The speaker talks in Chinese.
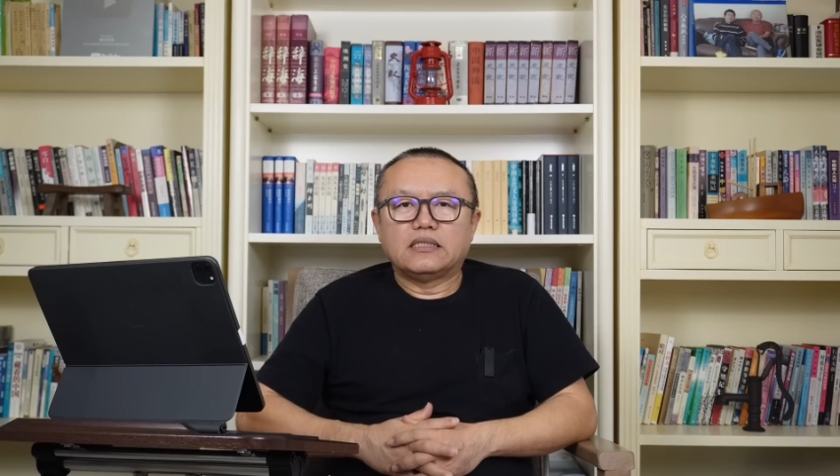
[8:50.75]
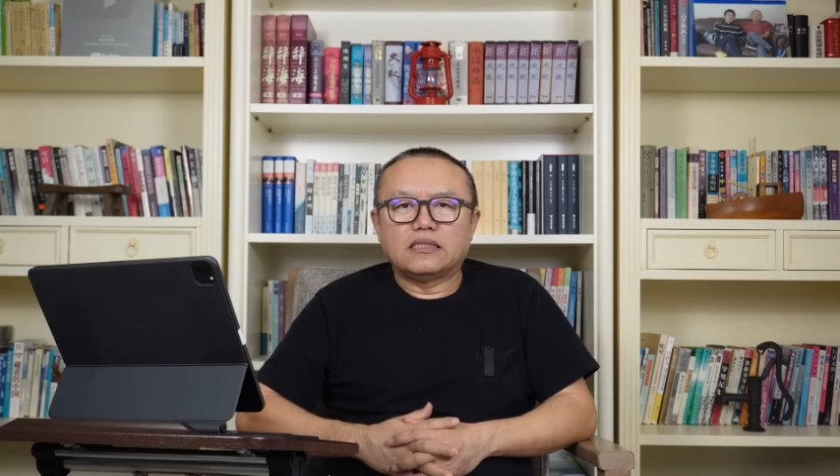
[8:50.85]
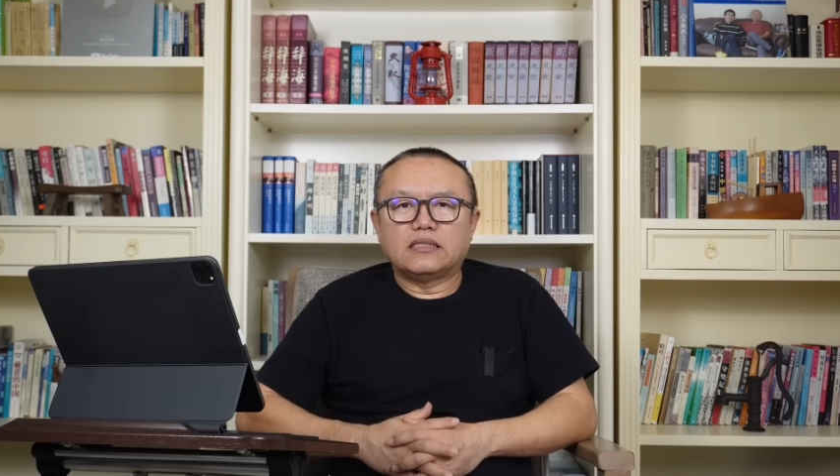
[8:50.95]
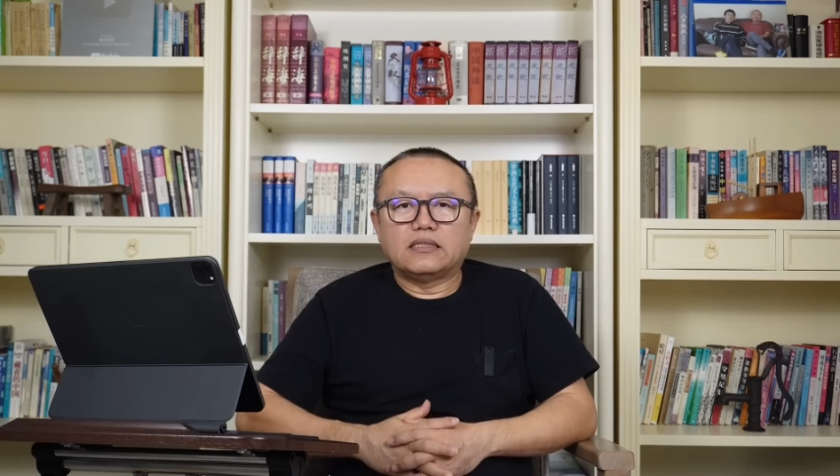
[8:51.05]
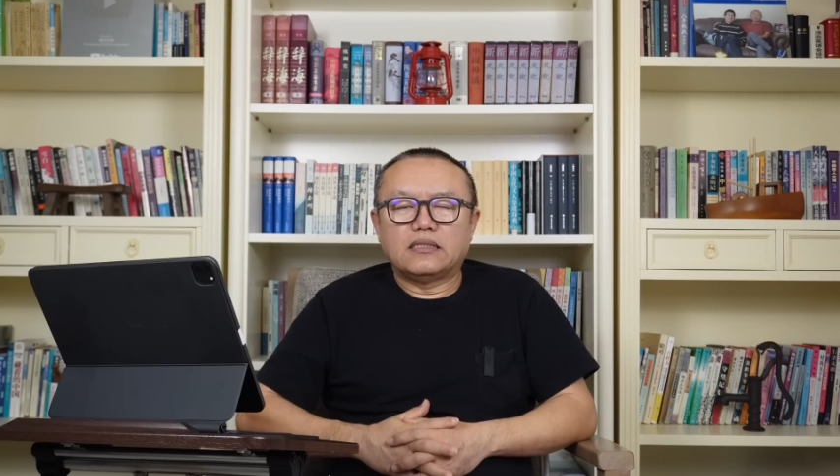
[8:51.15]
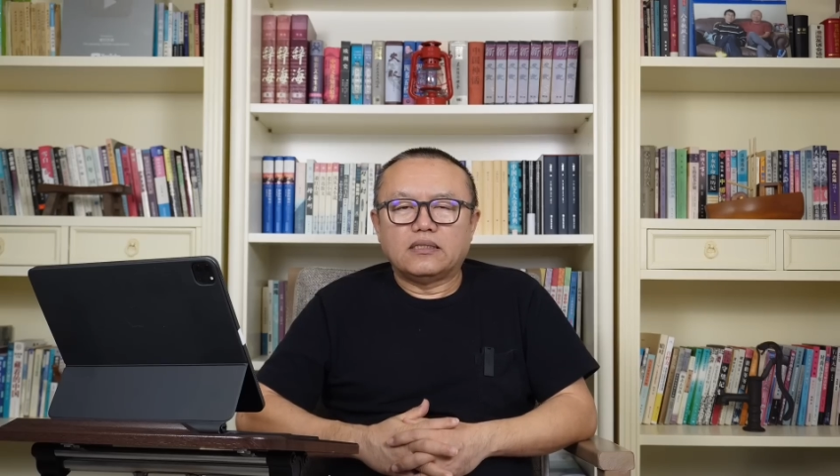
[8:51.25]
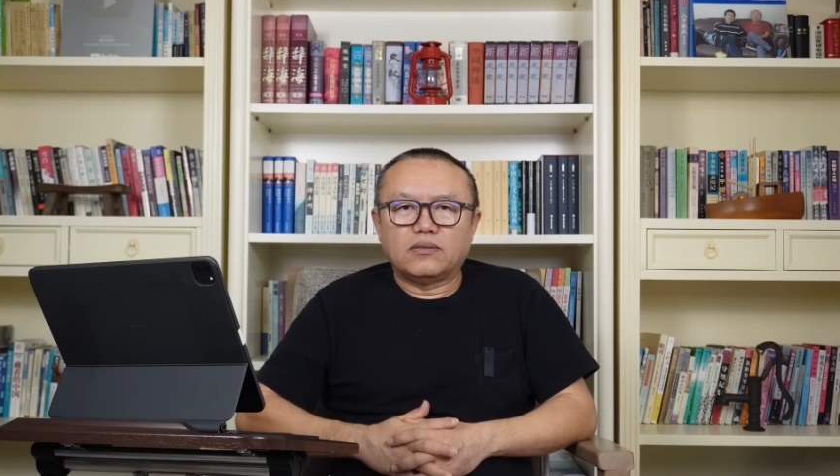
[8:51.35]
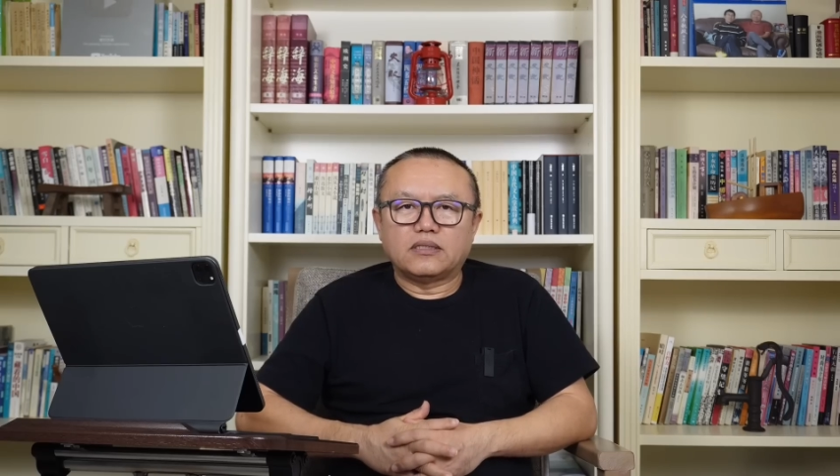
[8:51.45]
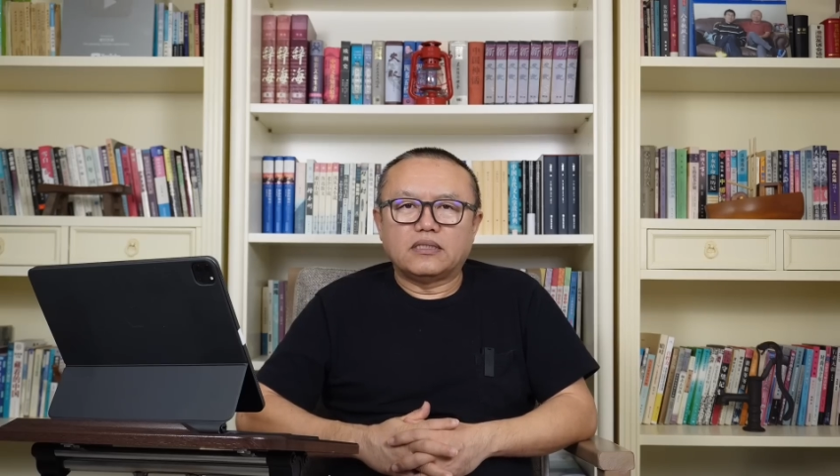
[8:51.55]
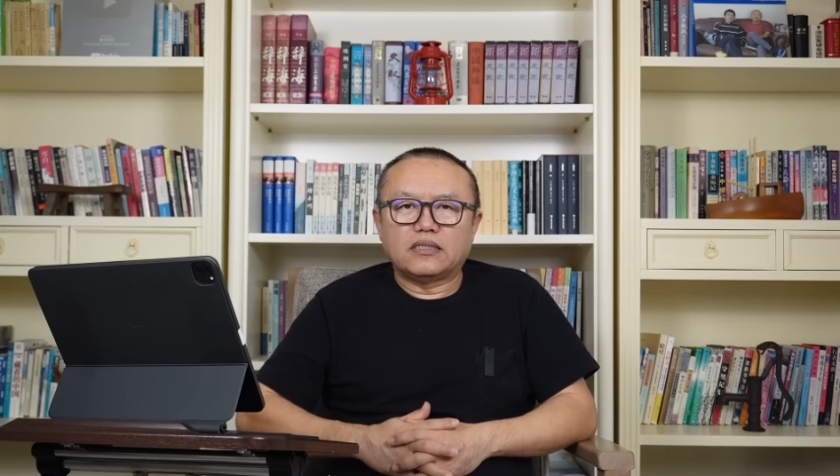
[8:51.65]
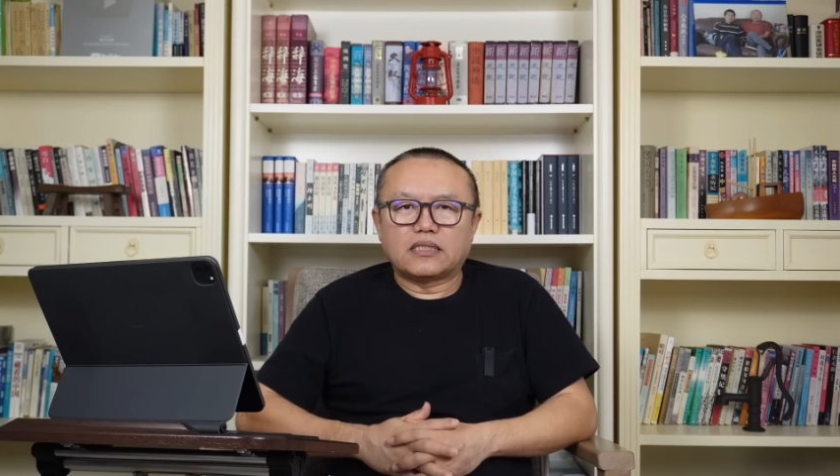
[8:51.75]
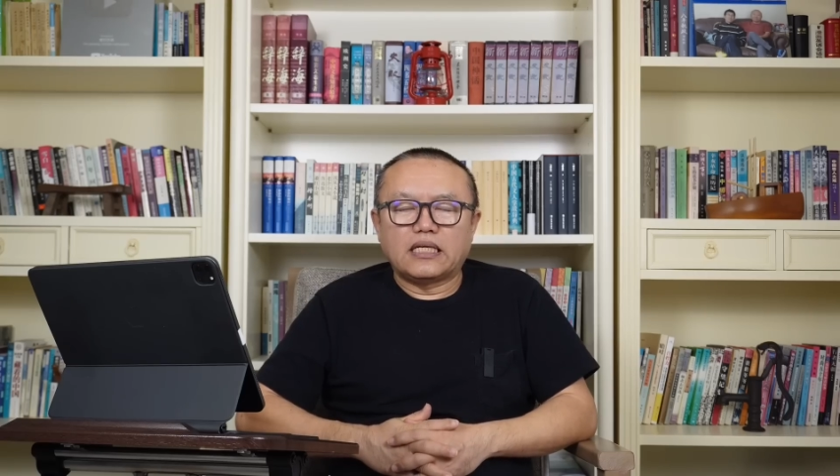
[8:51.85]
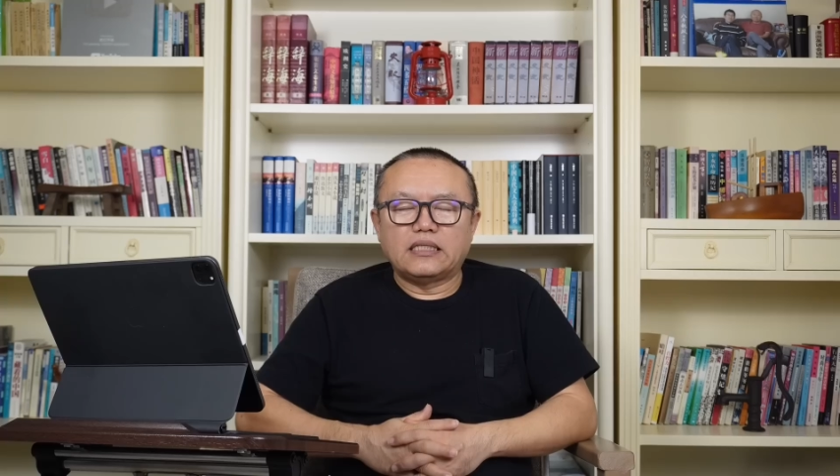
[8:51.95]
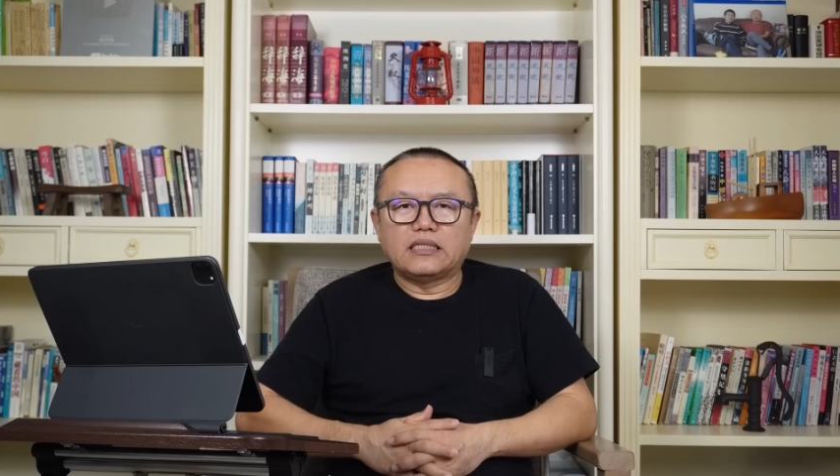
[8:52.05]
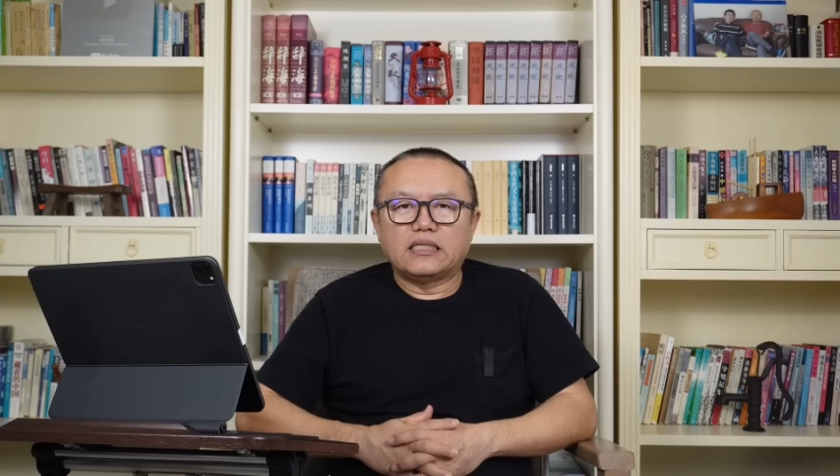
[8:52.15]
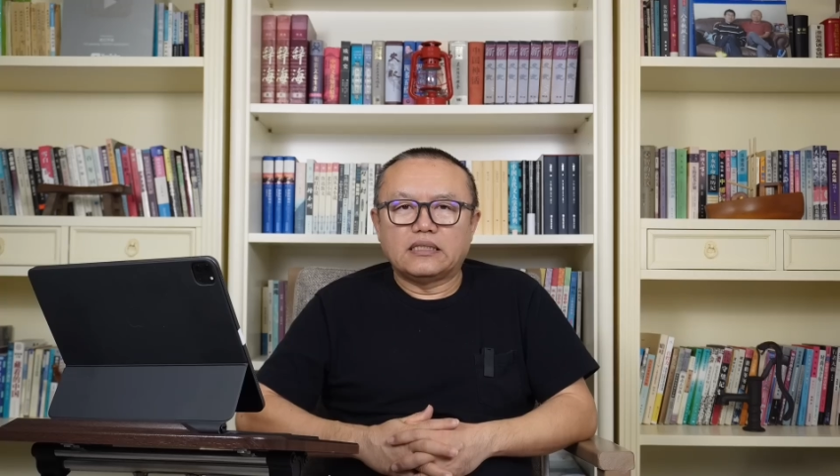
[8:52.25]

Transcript: 呃，俄罗斯的财政啊，